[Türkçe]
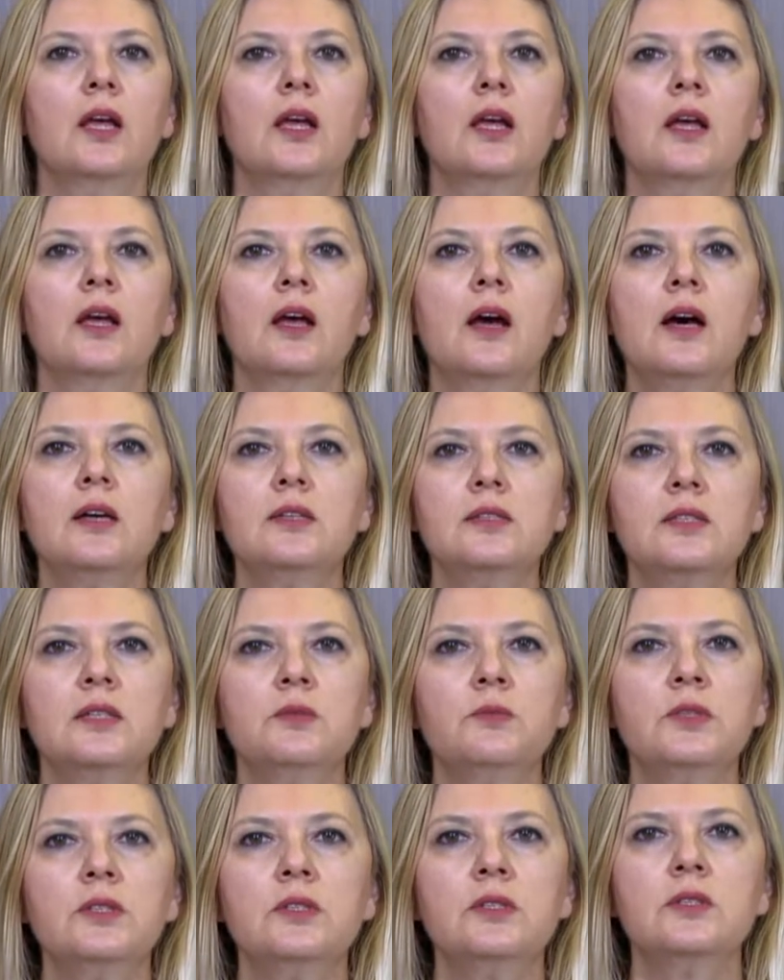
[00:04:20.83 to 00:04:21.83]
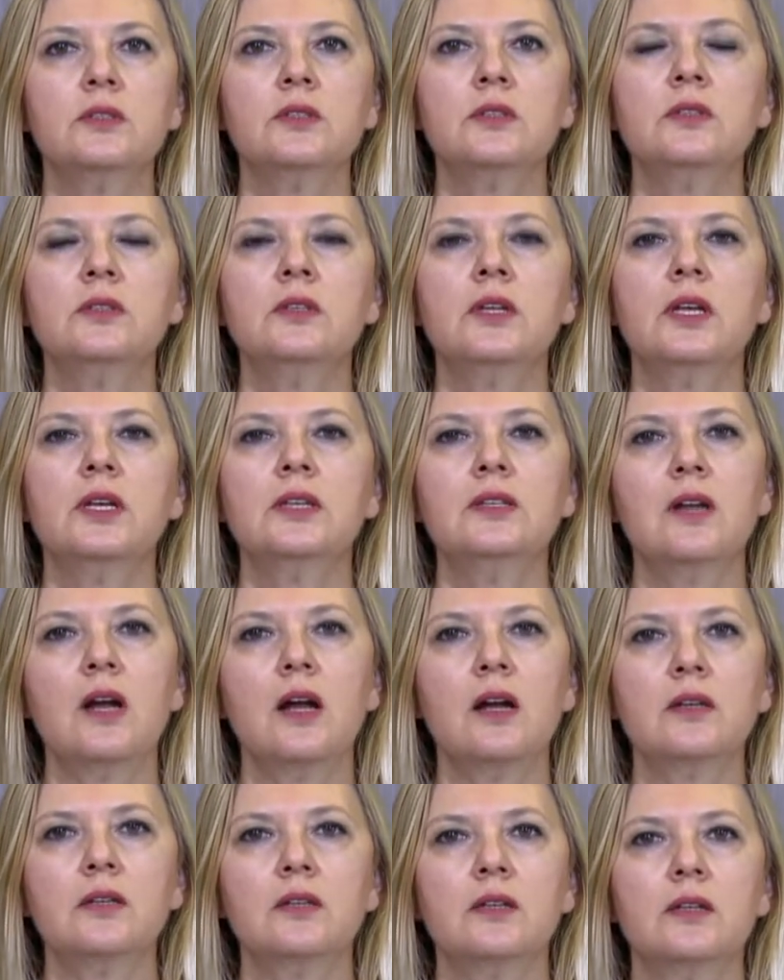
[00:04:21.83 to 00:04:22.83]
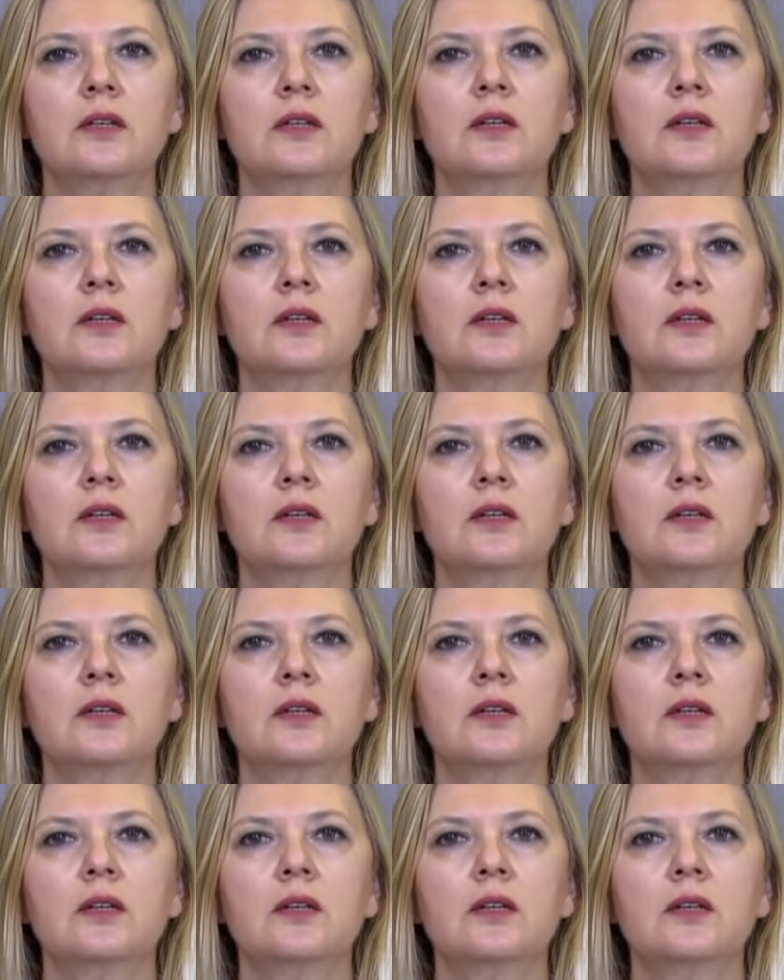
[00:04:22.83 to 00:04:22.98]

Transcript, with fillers: e, hastamızın idrar e,